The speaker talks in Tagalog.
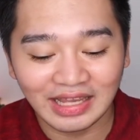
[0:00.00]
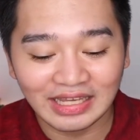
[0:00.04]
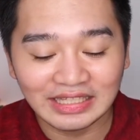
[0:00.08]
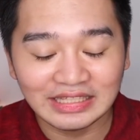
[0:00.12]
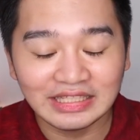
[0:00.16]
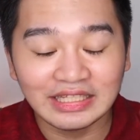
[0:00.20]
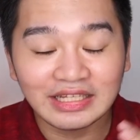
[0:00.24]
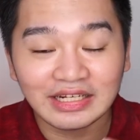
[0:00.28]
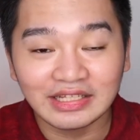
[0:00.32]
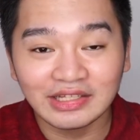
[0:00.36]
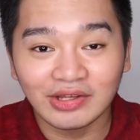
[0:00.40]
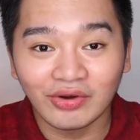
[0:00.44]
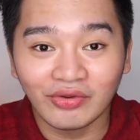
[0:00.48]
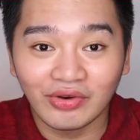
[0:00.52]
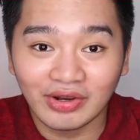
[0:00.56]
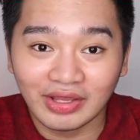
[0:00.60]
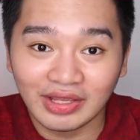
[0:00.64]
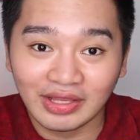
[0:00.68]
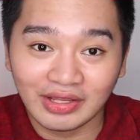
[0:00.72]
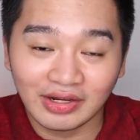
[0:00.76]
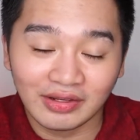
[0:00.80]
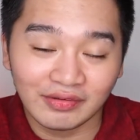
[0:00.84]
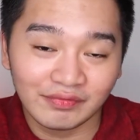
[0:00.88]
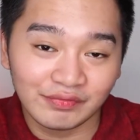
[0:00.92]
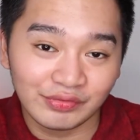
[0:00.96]
Kaya hindi rin ako
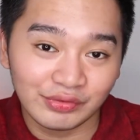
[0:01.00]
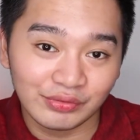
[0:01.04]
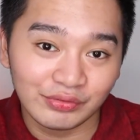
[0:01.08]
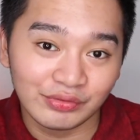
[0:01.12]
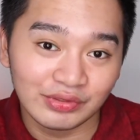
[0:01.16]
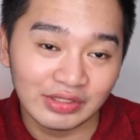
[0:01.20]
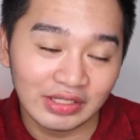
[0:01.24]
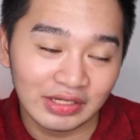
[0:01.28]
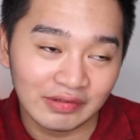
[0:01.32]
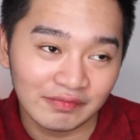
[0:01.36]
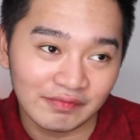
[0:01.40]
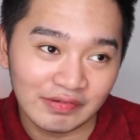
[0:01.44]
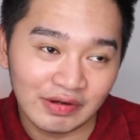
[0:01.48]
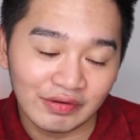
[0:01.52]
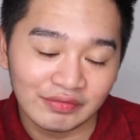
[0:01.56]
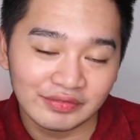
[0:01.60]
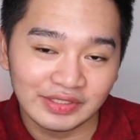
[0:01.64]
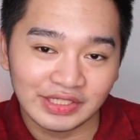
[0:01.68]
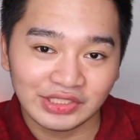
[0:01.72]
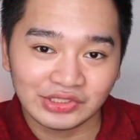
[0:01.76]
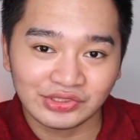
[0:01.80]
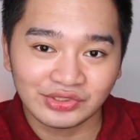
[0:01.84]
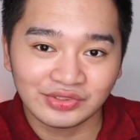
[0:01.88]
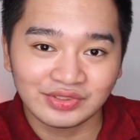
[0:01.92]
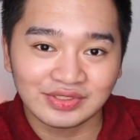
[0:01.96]
nag-review ng
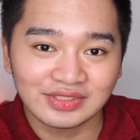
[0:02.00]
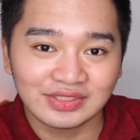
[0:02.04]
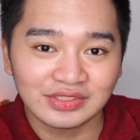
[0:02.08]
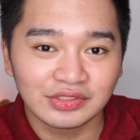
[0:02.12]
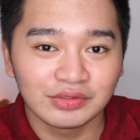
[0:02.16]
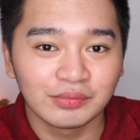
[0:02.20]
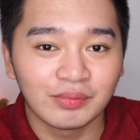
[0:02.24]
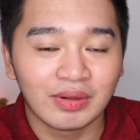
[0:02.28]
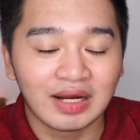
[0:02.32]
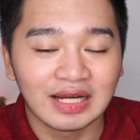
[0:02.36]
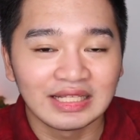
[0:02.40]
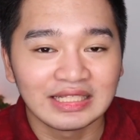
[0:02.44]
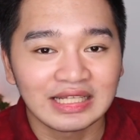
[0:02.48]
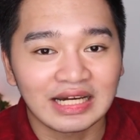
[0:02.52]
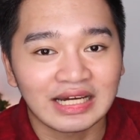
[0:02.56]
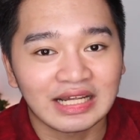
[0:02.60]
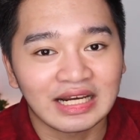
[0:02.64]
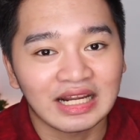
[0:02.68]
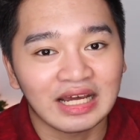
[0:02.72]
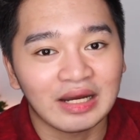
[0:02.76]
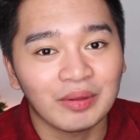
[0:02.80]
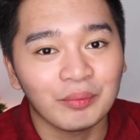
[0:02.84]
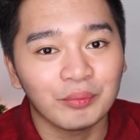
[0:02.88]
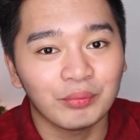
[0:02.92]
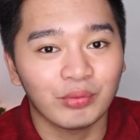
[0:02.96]
foundations ng mga
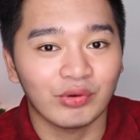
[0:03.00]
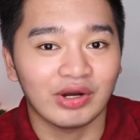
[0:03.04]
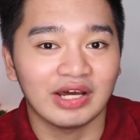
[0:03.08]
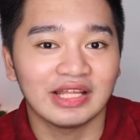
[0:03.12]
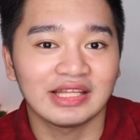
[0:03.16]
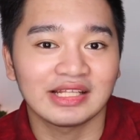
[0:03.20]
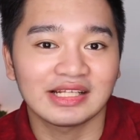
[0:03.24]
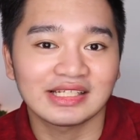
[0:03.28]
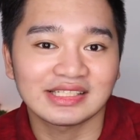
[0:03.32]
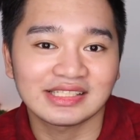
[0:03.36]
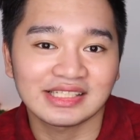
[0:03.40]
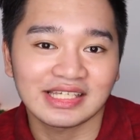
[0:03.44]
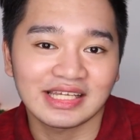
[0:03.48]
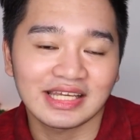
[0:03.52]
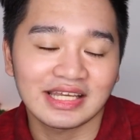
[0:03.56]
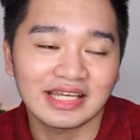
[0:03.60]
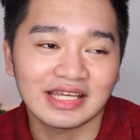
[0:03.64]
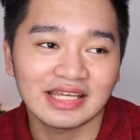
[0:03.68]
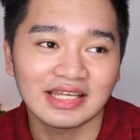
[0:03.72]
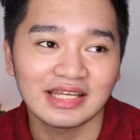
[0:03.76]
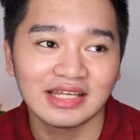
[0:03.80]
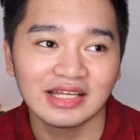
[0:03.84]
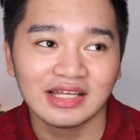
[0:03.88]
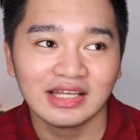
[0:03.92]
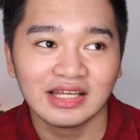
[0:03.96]
nakaraang buwan kasi
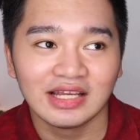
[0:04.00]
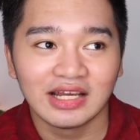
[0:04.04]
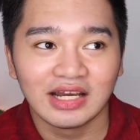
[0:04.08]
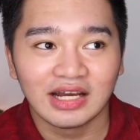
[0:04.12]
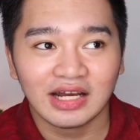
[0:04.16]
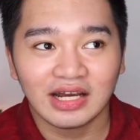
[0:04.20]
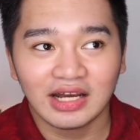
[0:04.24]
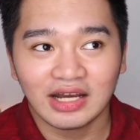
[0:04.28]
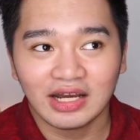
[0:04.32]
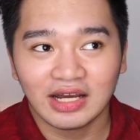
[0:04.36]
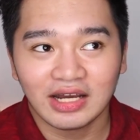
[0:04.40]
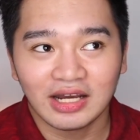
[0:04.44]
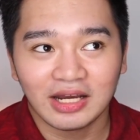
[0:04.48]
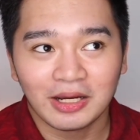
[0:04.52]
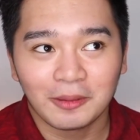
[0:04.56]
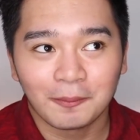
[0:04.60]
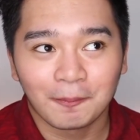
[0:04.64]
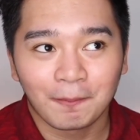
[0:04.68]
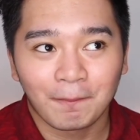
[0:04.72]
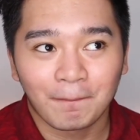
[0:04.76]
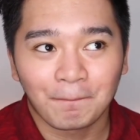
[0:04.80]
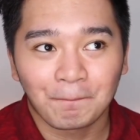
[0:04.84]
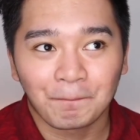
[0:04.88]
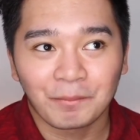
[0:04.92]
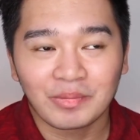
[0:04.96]

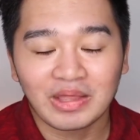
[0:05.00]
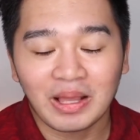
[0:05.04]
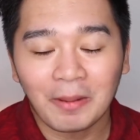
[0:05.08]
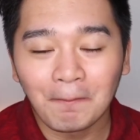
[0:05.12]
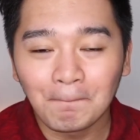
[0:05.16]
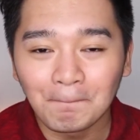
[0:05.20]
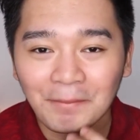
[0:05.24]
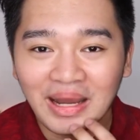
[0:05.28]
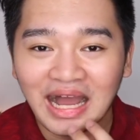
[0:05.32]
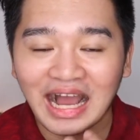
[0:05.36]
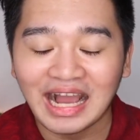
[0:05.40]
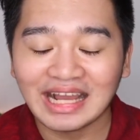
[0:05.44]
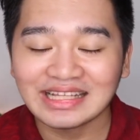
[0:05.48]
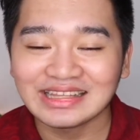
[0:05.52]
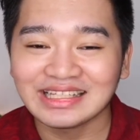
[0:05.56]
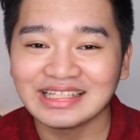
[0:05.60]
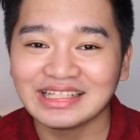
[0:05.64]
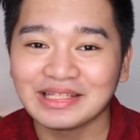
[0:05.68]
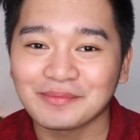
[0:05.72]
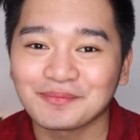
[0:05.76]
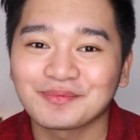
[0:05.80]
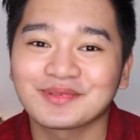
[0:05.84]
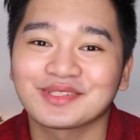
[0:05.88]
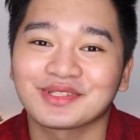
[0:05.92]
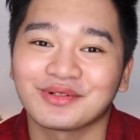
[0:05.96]
um, ang pangit ng
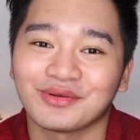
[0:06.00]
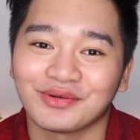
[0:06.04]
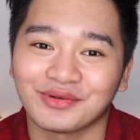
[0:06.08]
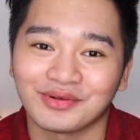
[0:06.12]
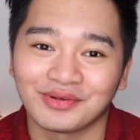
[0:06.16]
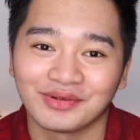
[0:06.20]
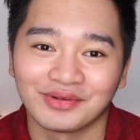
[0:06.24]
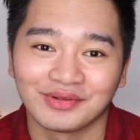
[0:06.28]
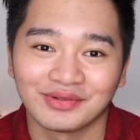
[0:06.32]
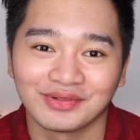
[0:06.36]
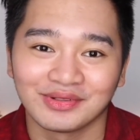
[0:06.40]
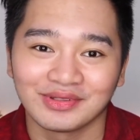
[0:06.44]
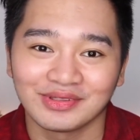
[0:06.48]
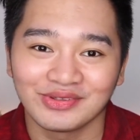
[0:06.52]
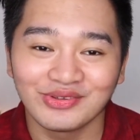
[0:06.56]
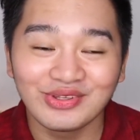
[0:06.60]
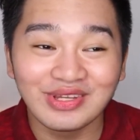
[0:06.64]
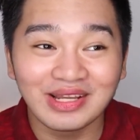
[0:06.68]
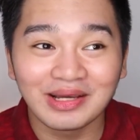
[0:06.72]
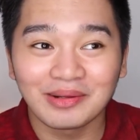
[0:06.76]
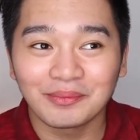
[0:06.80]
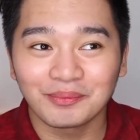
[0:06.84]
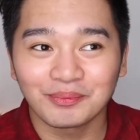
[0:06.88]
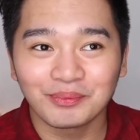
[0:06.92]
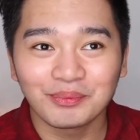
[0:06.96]
lips ko.
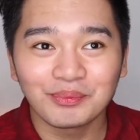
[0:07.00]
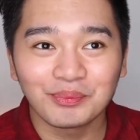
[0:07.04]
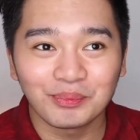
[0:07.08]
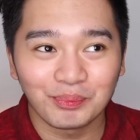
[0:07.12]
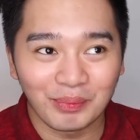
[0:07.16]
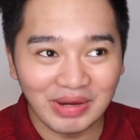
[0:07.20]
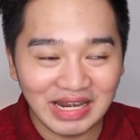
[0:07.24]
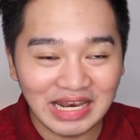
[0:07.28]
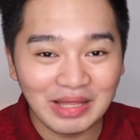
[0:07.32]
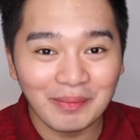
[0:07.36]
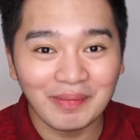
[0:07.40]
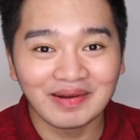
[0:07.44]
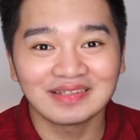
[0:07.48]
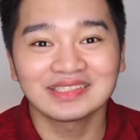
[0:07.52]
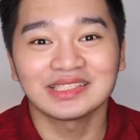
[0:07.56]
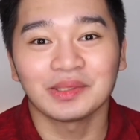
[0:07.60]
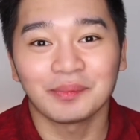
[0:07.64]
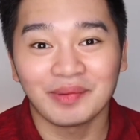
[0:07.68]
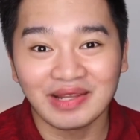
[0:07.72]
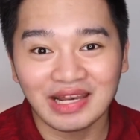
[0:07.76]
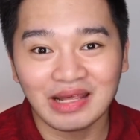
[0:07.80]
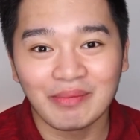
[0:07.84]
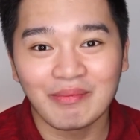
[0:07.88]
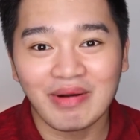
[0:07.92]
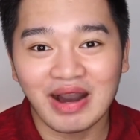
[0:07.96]
Yun na, malamang sa
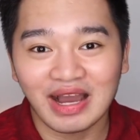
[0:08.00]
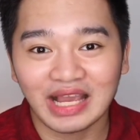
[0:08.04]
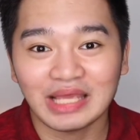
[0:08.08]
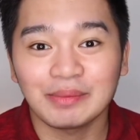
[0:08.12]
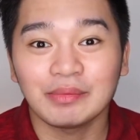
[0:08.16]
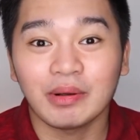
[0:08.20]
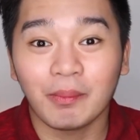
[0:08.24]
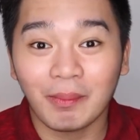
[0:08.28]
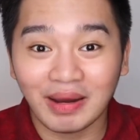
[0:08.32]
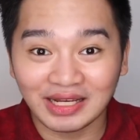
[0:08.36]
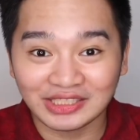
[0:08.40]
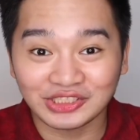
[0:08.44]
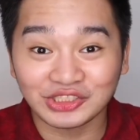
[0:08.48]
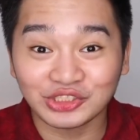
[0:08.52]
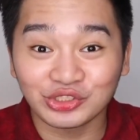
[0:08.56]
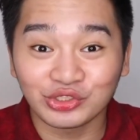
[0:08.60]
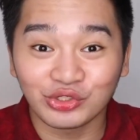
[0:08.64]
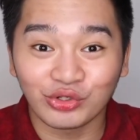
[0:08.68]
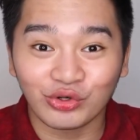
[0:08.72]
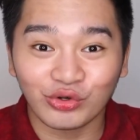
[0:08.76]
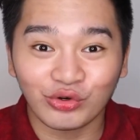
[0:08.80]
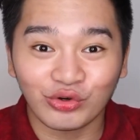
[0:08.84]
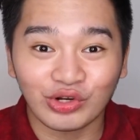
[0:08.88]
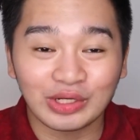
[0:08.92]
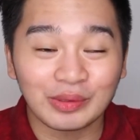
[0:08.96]
malamang, ibabash
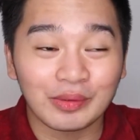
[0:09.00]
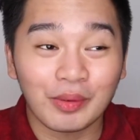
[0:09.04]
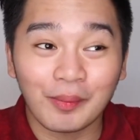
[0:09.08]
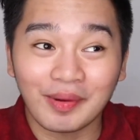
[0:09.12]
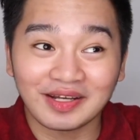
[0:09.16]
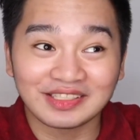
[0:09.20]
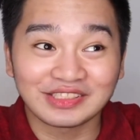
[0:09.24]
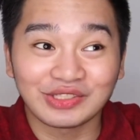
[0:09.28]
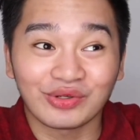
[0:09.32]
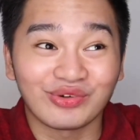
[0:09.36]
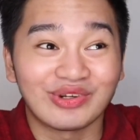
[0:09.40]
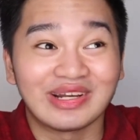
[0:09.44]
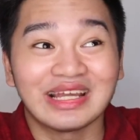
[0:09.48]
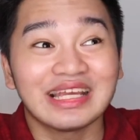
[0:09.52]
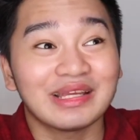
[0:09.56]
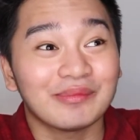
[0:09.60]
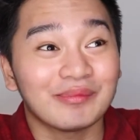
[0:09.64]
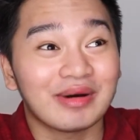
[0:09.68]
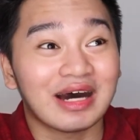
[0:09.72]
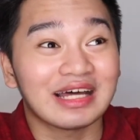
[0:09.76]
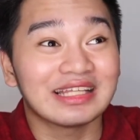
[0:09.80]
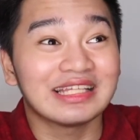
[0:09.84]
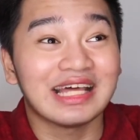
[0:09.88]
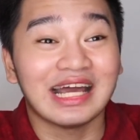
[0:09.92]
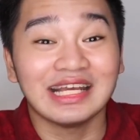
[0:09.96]
nyo ako, ibabash ako ng
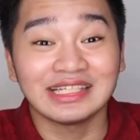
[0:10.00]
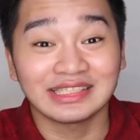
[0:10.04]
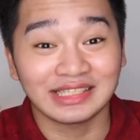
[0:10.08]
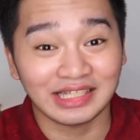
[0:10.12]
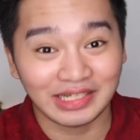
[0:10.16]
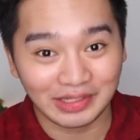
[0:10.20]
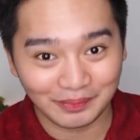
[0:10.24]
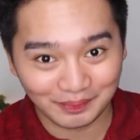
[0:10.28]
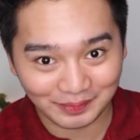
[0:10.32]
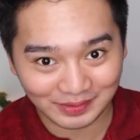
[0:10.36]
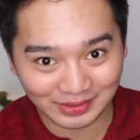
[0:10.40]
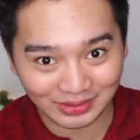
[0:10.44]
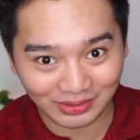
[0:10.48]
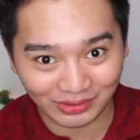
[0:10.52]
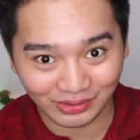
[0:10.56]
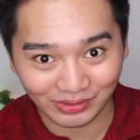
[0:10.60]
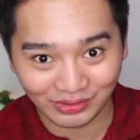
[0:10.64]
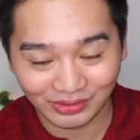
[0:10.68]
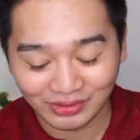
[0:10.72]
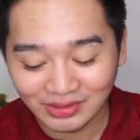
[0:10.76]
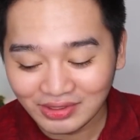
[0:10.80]
iba dahil sa lips ko.